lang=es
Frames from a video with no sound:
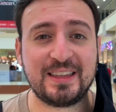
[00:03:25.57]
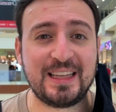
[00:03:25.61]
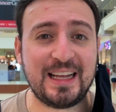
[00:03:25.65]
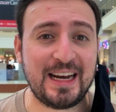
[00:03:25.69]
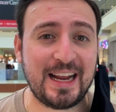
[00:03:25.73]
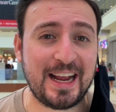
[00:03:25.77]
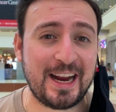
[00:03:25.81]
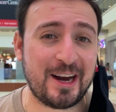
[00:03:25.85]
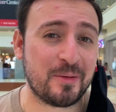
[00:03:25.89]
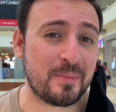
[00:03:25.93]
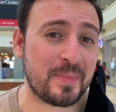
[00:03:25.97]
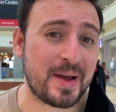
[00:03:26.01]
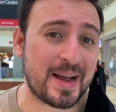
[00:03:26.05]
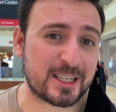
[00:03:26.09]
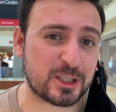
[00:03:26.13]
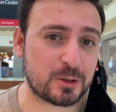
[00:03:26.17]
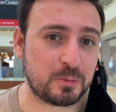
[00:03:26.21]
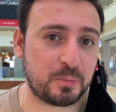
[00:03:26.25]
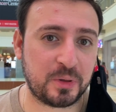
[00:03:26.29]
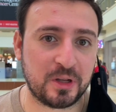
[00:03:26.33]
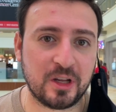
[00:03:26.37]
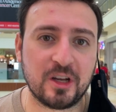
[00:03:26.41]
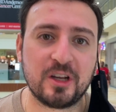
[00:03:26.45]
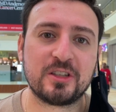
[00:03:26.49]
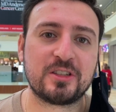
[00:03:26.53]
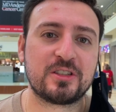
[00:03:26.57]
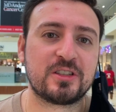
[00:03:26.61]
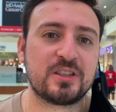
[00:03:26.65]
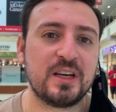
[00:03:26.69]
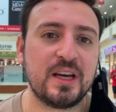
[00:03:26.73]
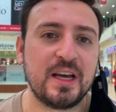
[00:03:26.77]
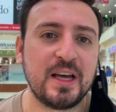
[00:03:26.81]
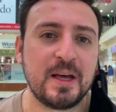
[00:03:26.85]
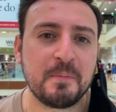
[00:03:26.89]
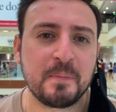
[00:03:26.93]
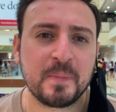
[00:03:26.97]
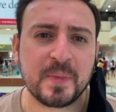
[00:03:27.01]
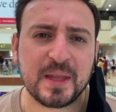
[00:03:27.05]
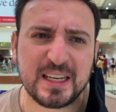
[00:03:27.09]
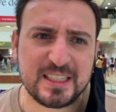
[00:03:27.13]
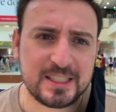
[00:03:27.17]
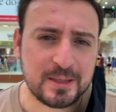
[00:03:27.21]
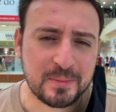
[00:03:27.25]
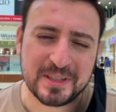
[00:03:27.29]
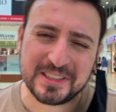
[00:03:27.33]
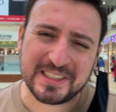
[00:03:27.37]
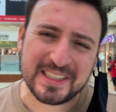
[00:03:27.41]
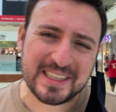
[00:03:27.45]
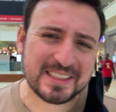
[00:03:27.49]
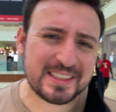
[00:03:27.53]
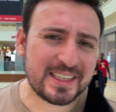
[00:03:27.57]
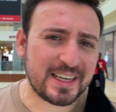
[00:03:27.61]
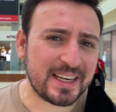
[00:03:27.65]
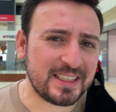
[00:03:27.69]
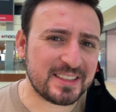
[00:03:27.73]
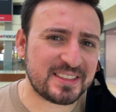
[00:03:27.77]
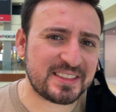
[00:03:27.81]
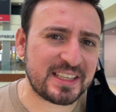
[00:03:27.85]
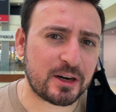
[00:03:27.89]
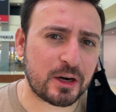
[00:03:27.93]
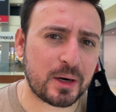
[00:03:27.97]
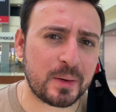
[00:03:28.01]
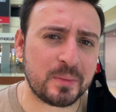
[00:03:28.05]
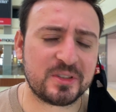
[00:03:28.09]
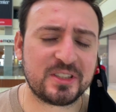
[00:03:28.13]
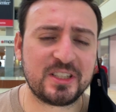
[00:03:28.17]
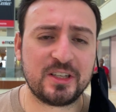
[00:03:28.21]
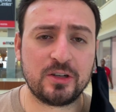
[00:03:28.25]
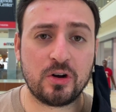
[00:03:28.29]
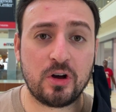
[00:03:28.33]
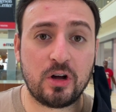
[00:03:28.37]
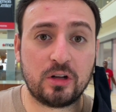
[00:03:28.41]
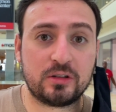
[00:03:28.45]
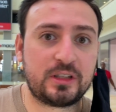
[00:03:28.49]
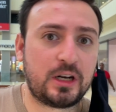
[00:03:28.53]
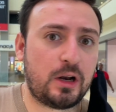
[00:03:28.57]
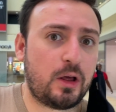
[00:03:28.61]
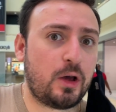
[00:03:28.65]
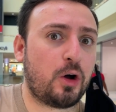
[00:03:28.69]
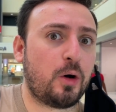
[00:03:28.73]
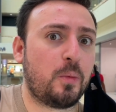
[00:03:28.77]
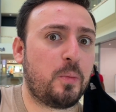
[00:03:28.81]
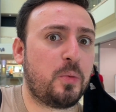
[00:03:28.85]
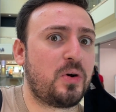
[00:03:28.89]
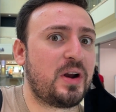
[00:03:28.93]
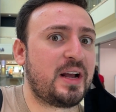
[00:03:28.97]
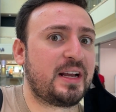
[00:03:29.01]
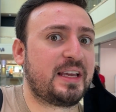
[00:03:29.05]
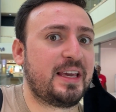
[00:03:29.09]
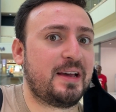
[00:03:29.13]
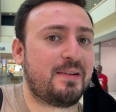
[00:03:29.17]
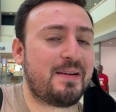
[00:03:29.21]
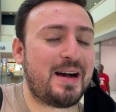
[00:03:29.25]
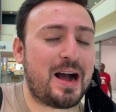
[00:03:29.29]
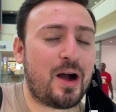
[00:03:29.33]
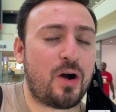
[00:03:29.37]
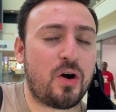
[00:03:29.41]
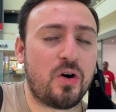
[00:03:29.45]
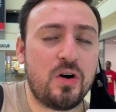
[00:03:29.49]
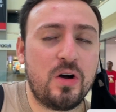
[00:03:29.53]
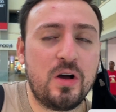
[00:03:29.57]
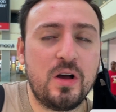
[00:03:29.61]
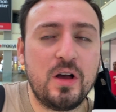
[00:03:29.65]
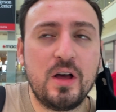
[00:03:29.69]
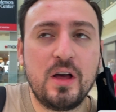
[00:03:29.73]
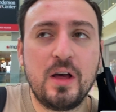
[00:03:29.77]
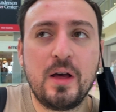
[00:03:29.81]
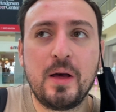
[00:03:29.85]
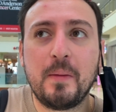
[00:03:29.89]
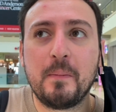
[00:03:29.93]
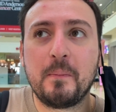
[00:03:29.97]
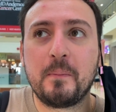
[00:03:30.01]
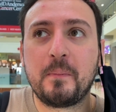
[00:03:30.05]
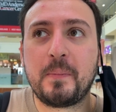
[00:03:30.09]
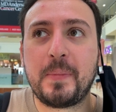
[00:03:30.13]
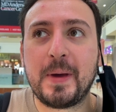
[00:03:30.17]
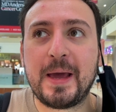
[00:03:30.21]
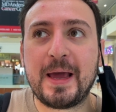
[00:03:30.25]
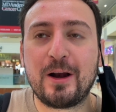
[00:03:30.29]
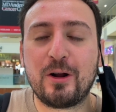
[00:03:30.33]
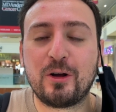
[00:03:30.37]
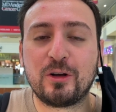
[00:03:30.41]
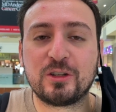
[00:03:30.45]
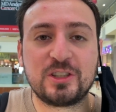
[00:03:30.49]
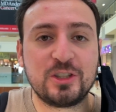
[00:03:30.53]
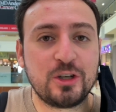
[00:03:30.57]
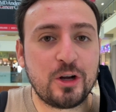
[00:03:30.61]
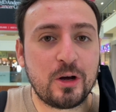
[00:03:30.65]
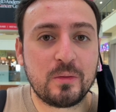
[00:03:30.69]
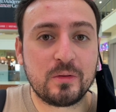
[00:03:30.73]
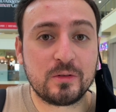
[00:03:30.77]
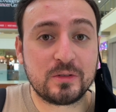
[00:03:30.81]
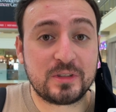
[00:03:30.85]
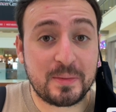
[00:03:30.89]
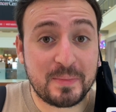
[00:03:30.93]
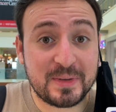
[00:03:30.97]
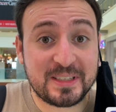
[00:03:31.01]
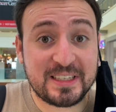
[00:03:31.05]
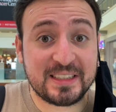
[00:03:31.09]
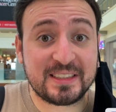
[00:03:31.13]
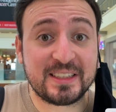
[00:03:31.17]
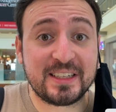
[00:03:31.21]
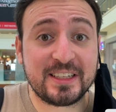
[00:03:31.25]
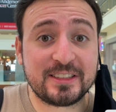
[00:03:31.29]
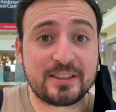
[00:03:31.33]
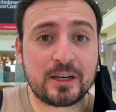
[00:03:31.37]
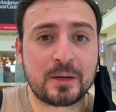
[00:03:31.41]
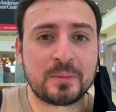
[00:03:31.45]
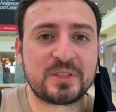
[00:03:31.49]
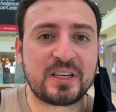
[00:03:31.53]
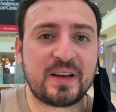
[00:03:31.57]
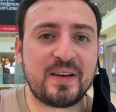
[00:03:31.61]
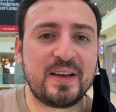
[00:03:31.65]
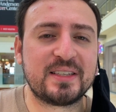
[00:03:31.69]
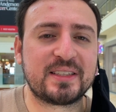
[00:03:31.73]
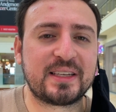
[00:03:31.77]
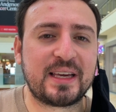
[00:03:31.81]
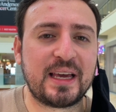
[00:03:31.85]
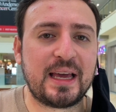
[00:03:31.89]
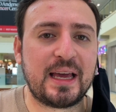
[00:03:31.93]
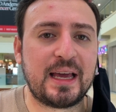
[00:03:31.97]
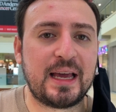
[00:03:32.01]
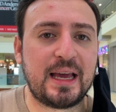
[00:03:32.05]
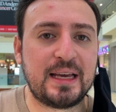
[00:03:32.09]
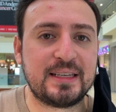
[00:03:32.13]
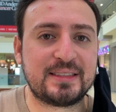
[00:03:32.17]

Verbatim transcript: del Air Max Plus. Y si me sigues en Instagram, si no, te lo dejo por aquí abajo. Pero si no, si me sigues en Instagram, sabes que he